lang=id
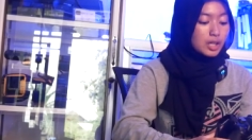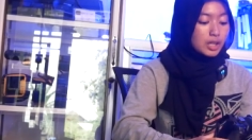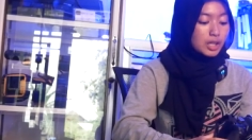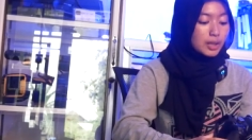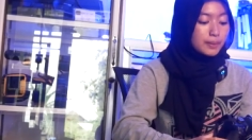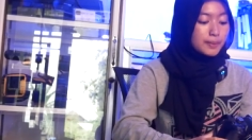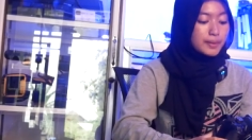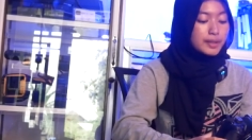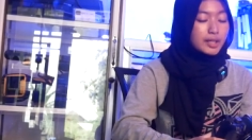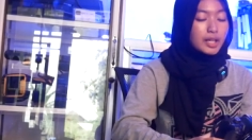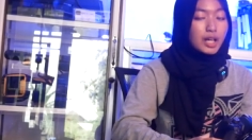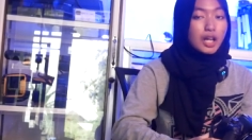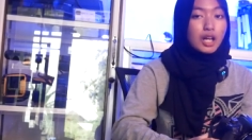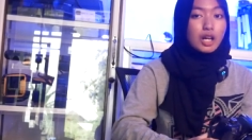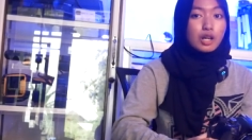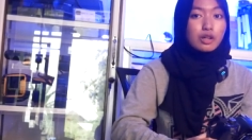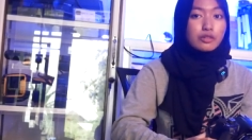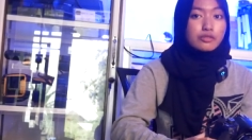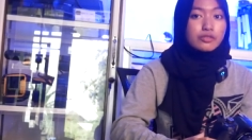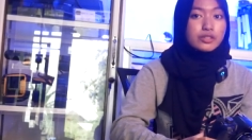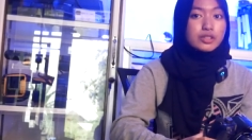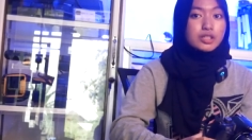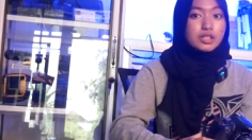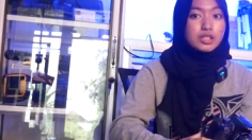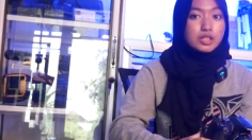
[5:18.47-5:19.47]
tapi kalau
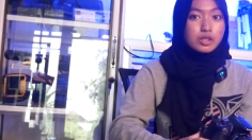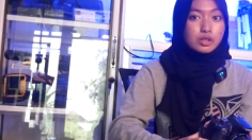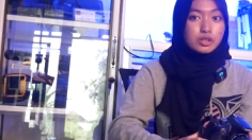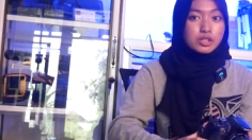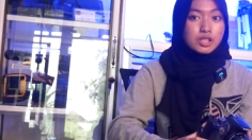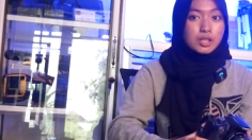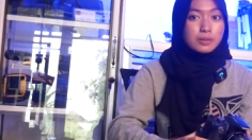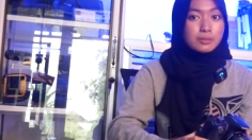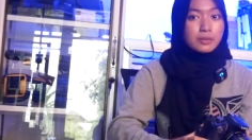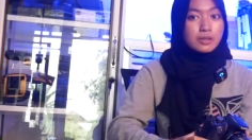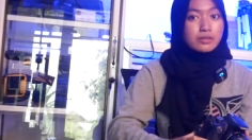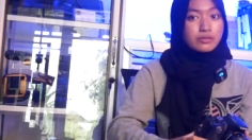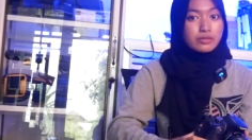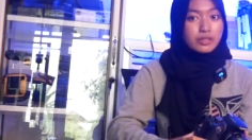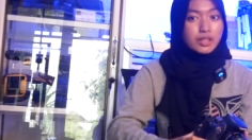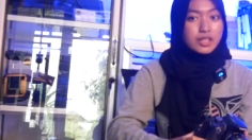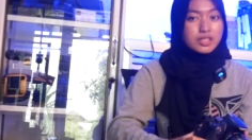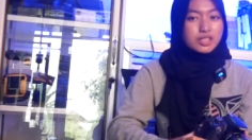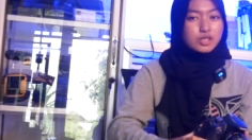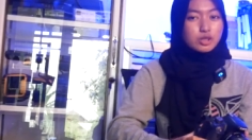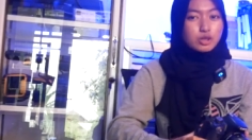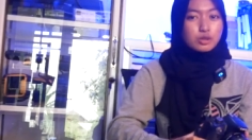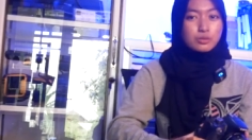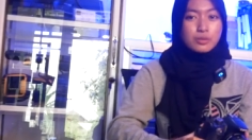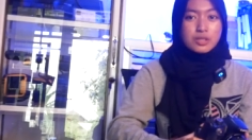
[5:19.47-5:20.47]
video sama
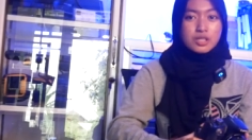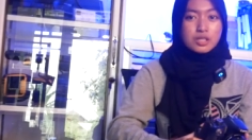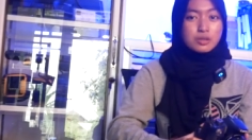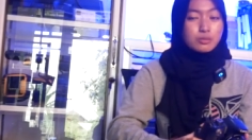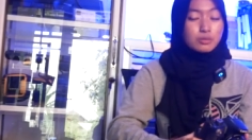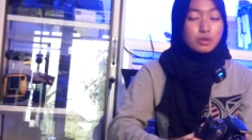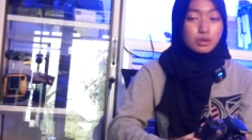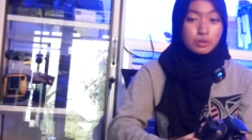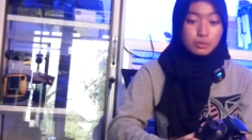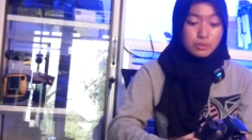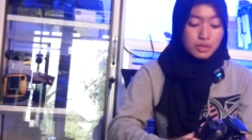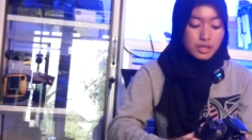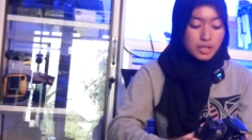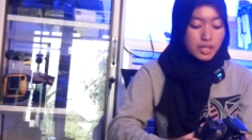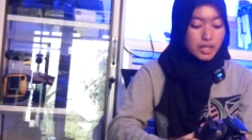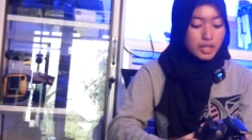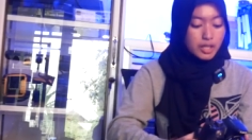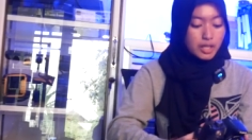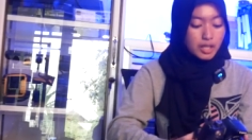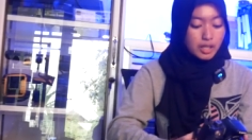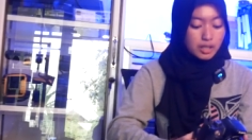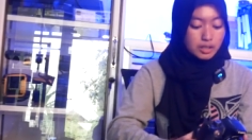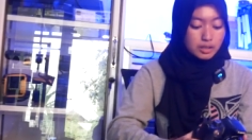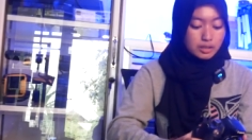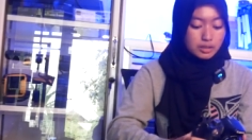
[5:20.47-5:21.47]
flash itu masih belum bisa
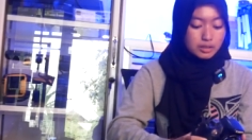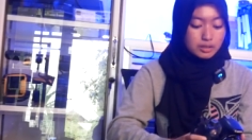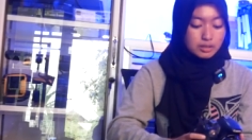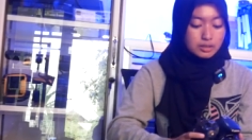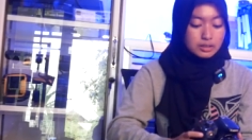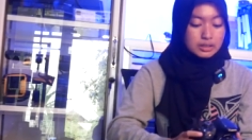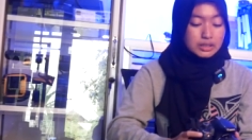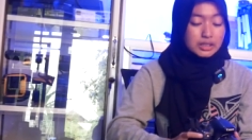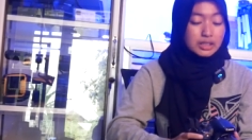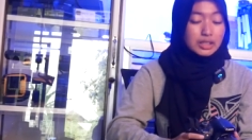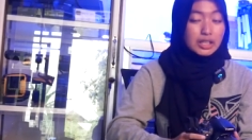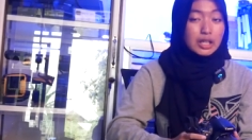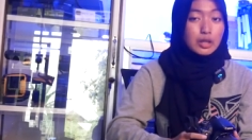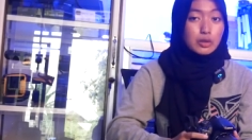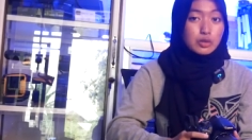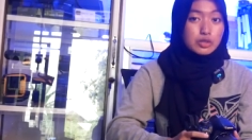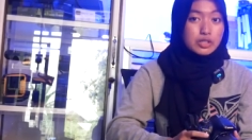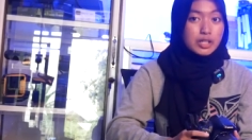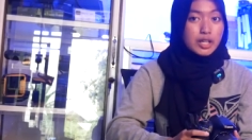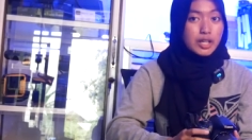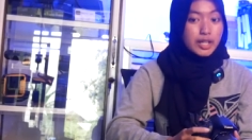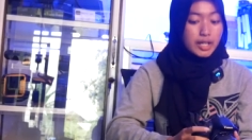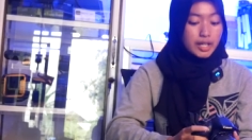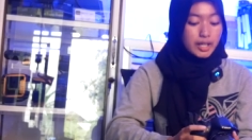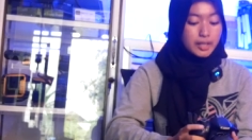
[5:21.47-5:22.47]
ya setahu
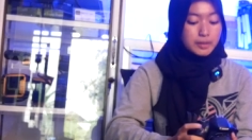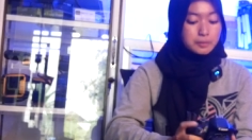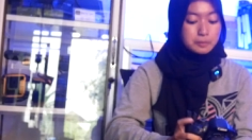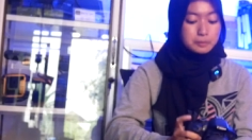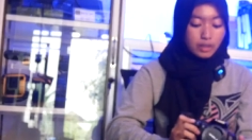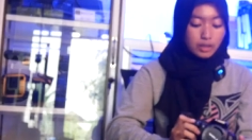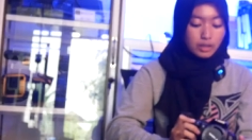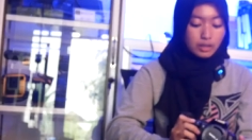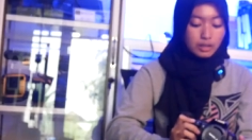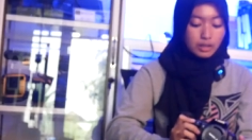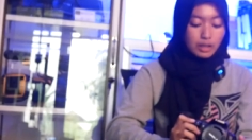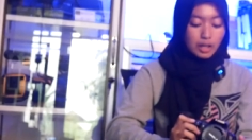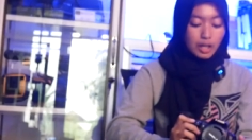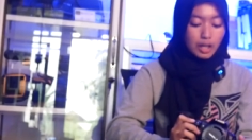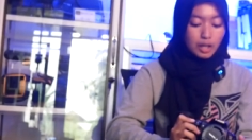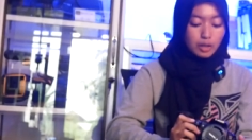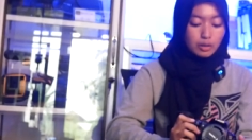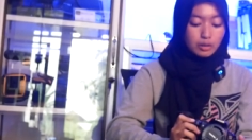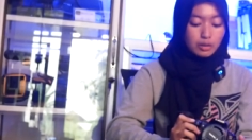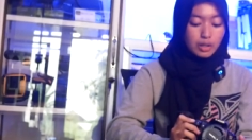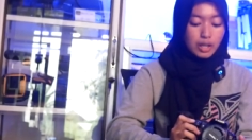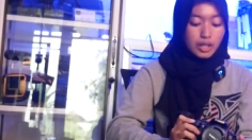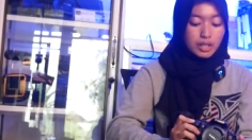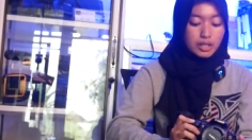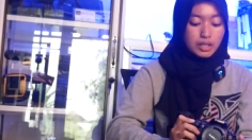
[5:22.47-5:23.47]
saya oke okay,
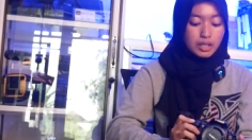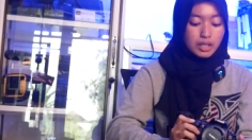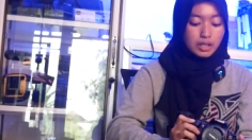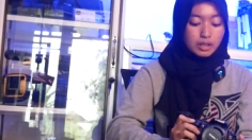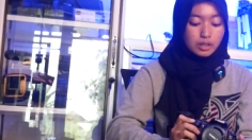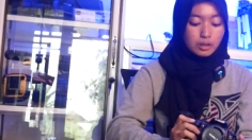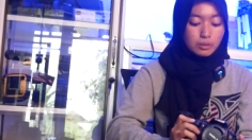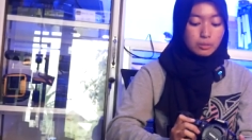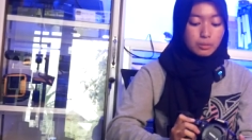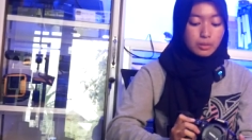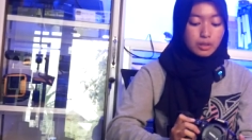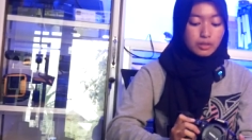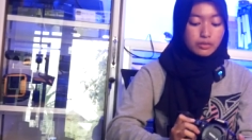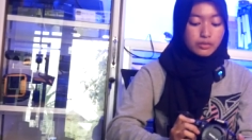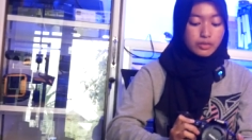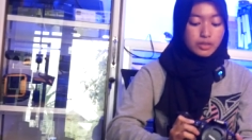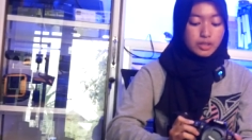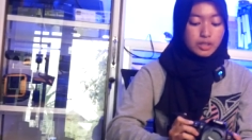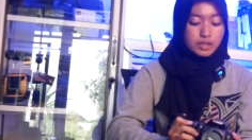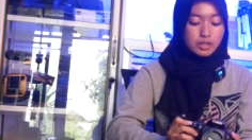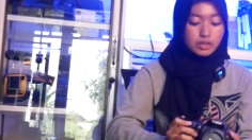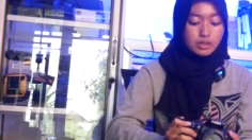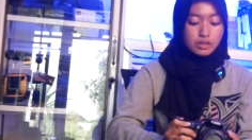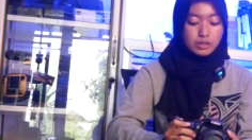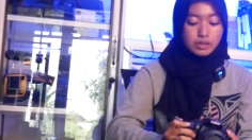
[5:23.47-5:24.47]
kalau ada tombol
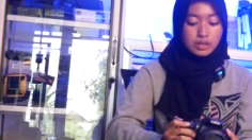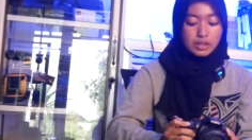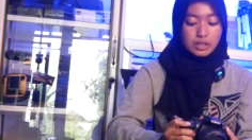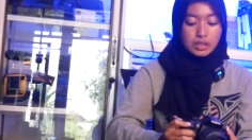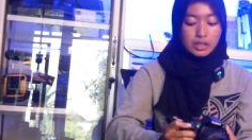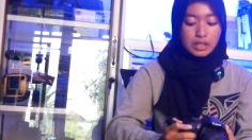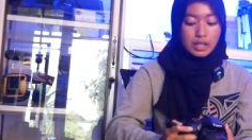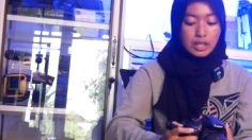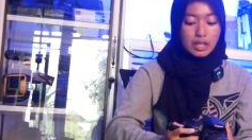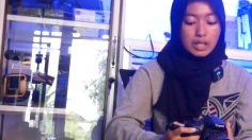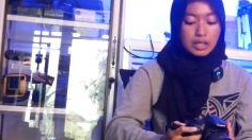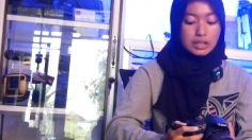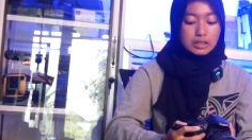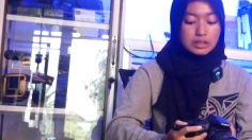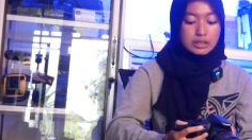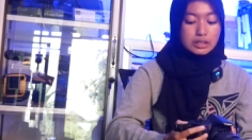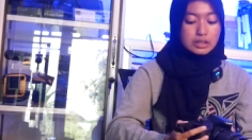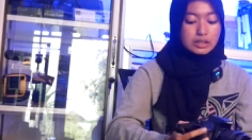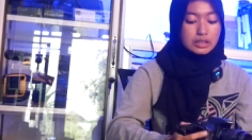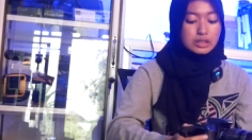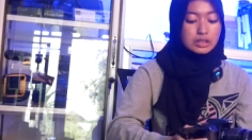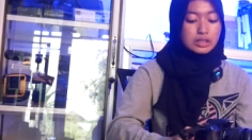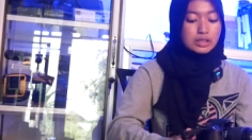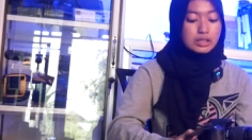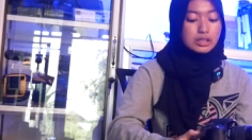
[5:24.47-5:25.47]
video tinggal
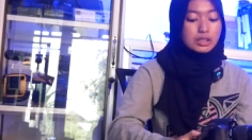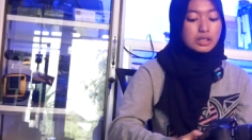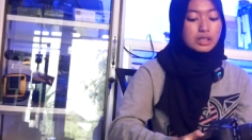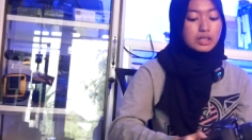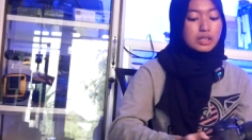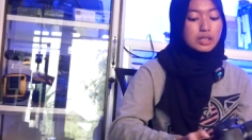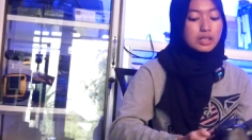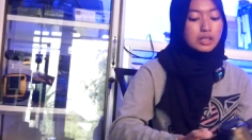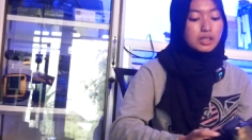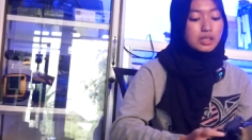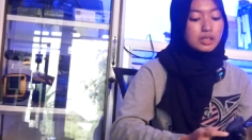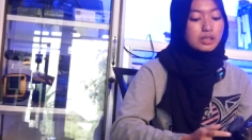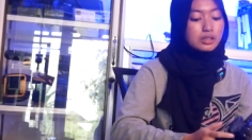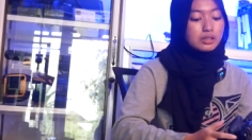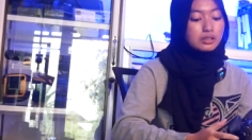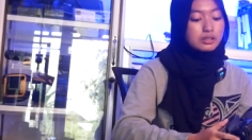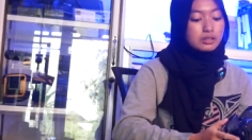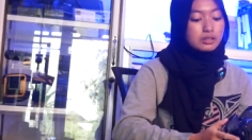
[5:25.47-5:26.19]
di